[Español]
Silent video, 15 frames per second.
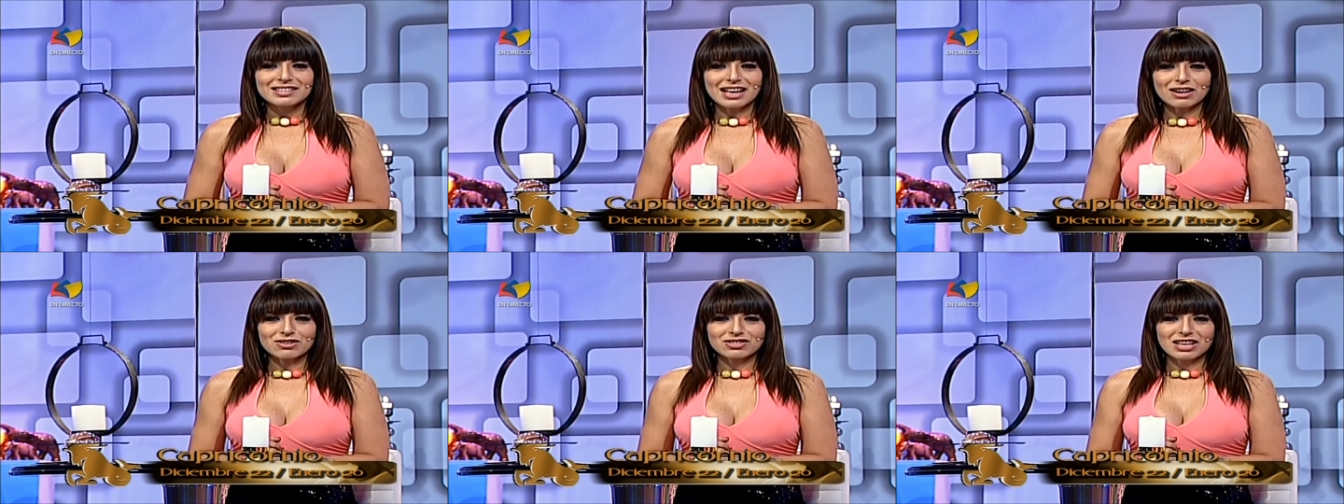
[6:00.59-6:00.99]

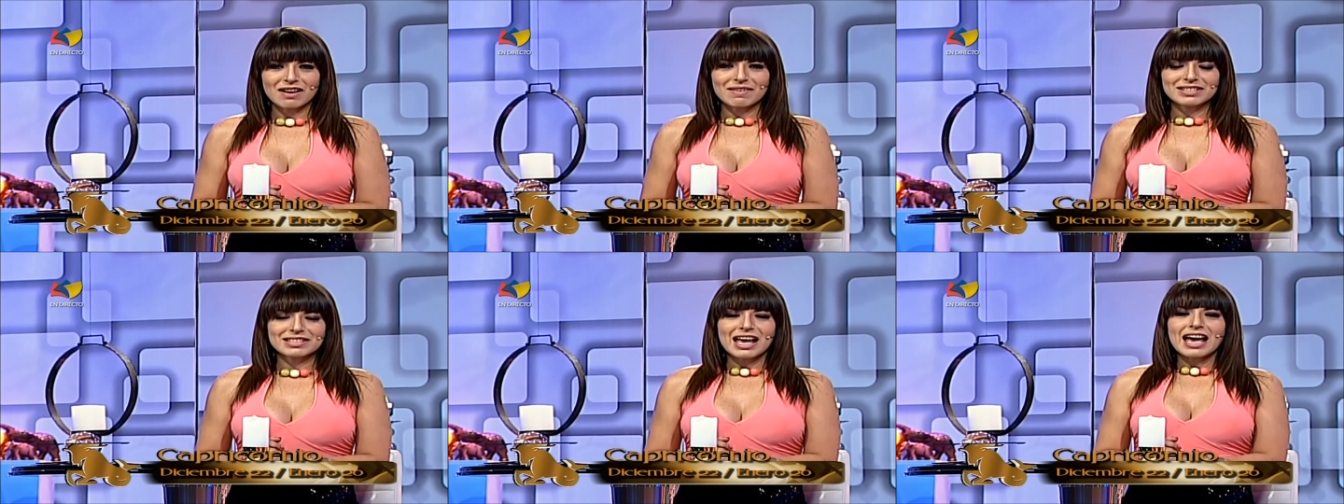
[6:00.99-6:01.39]
Ya lo
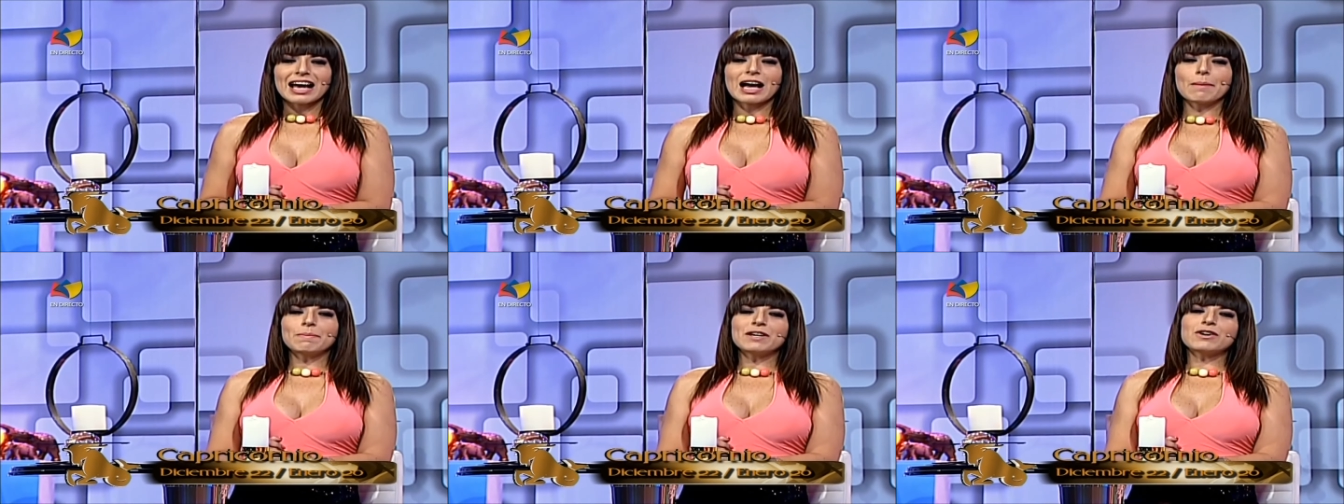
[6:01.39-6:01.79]
sabes,
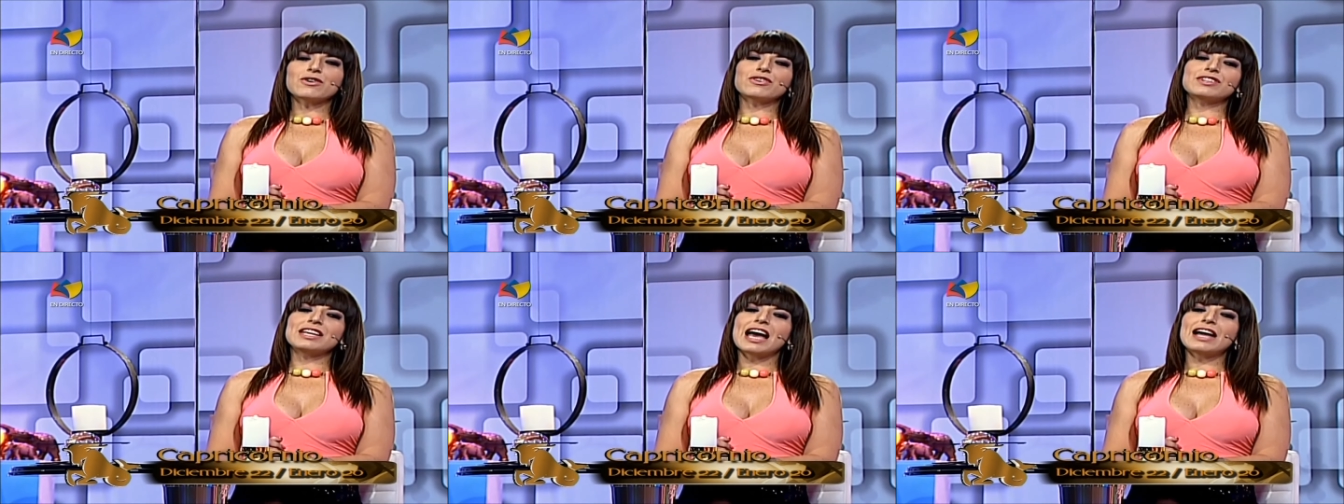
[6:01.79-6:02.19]

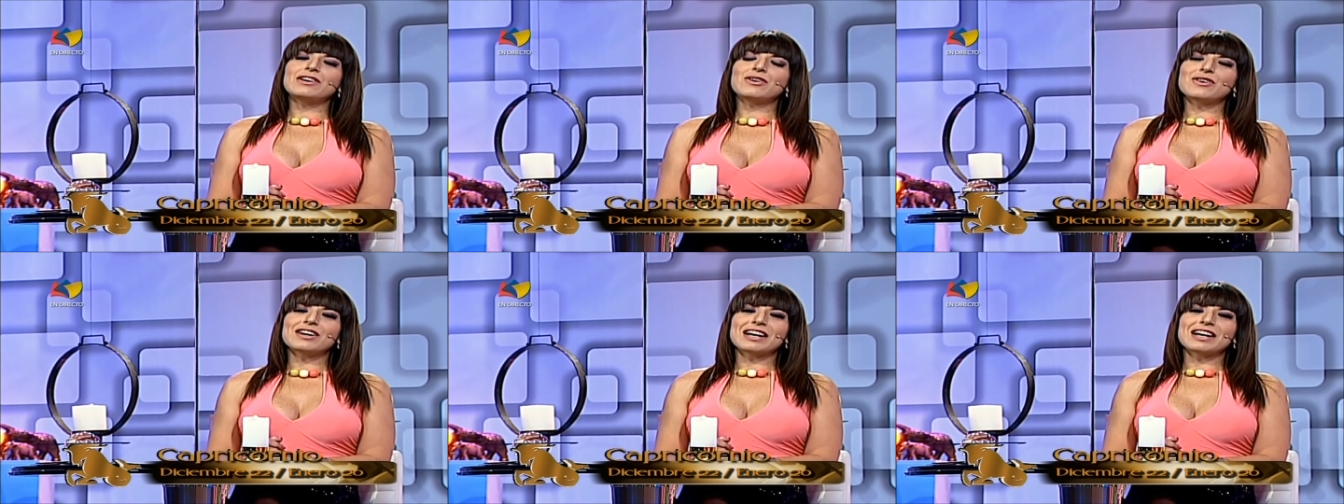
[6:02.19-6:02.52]
Capricorniano,